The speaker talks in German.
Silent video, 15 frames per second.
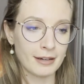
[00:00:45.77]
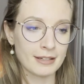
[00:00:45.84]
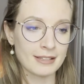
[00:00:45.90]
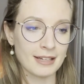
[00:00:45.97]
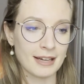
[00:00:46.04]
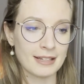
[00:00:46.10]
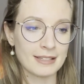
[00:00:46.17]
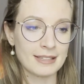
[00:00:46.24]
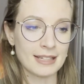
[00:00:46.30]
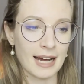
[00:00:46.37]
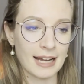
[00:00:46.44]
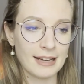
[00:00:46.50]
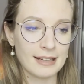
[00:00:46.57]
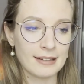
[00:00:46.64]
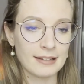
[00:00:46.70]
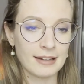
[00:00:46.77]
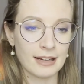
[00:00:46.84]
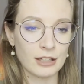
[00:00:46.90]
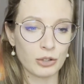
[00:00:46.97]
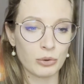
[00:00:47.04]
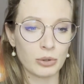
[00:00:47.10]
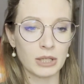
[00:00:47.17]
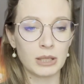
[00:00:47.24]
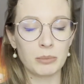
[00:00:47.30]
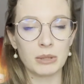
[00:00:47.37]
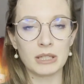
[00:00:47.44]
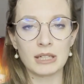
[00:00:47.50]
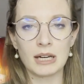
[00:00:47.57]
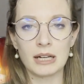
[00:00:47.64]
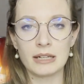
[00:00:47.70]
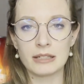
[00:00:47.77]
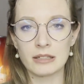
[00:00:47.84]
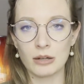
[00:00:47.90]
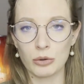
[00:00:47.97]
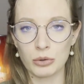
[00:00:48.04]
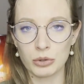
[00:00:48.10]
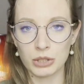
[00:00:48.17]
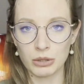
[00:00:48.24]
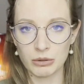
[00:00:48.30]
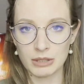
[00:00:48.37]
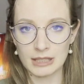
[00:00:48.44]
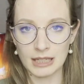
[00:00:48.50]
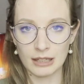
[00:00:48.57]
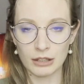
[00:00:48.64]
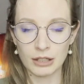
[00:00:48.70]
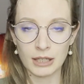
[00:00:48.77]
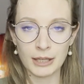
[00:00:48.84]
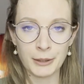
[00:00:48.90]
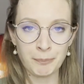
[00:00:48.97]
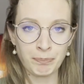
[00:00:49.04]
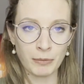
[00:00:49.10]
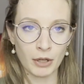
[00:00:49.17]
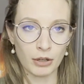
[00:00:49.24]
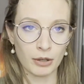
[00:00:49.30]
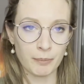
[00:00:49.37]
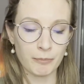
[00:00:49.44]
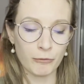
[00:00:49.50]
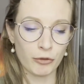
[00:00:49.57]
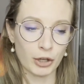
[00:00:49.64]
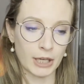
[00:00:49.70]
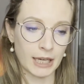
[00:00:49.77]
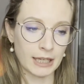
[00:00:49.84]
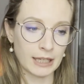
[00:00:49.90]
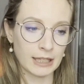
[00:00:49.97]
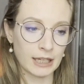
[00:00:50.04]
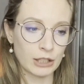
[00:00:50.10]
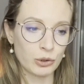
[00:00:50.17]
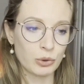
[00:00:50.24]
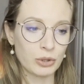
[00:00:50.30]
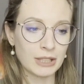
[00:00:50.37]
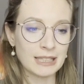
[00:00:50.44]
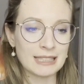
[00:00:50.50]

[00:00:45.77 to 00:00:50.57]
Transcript: Das heißt, die eine Kategorie beinhaltet auch durchaus Sachen ähm, von der anderen Kategorie.